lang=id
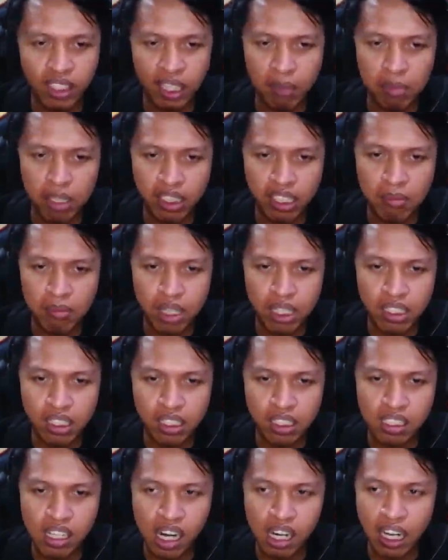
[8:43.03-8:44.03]

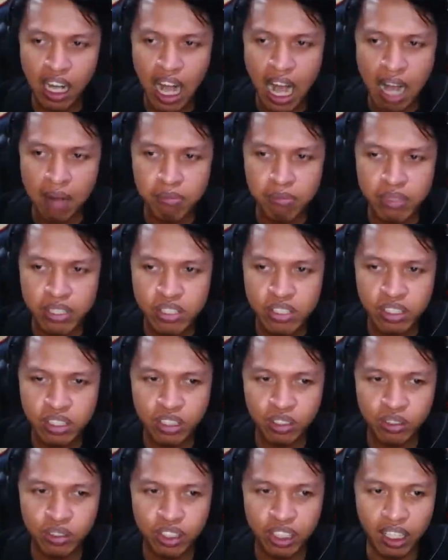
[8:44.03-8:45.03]
Tema-temanya dark abis
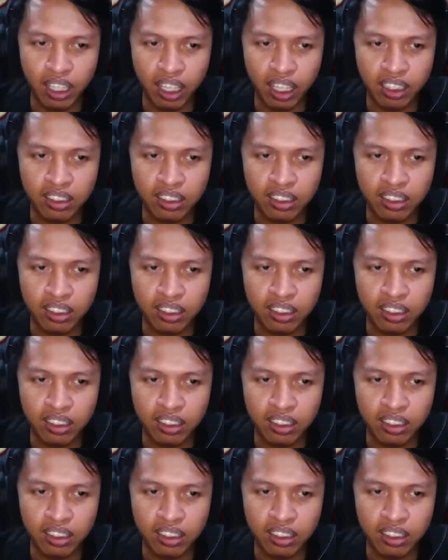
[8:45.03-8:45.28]
gitu ya.